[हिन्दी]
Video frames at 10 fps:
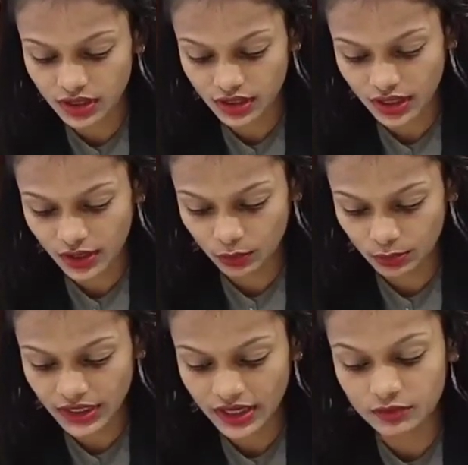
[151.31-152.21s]

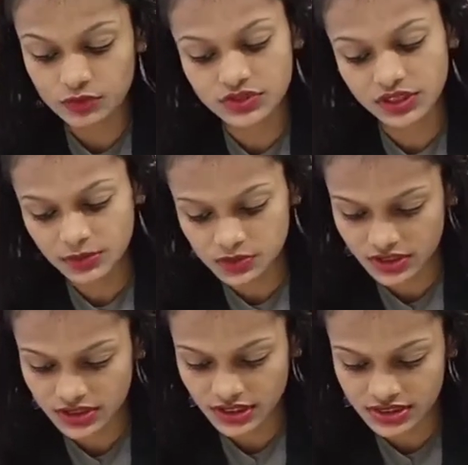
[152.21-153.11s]
आरोपी है उसने भी
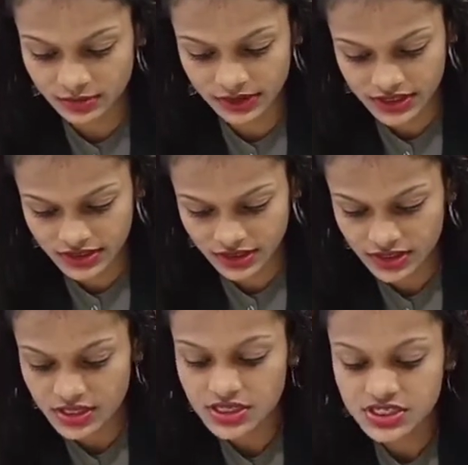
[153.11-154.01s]
उसके साथ
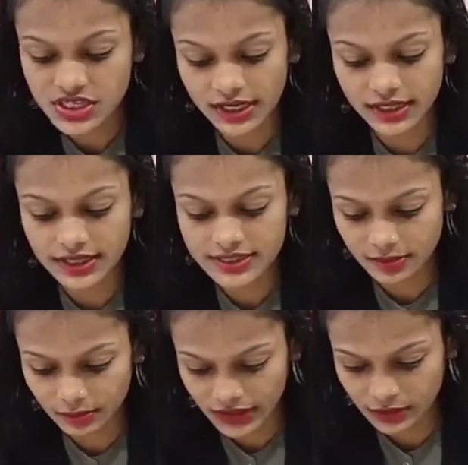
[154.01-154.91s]
ज़बरदस्ती शारीरिक
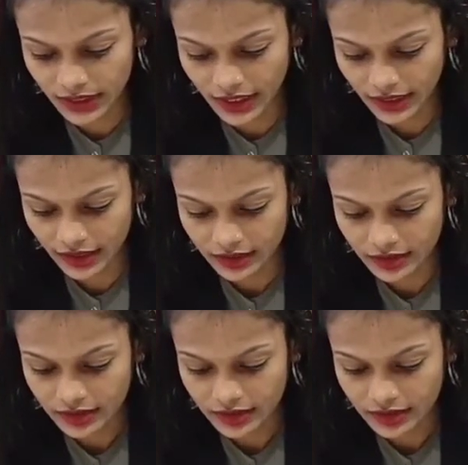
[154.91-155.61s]
संबंध बनाया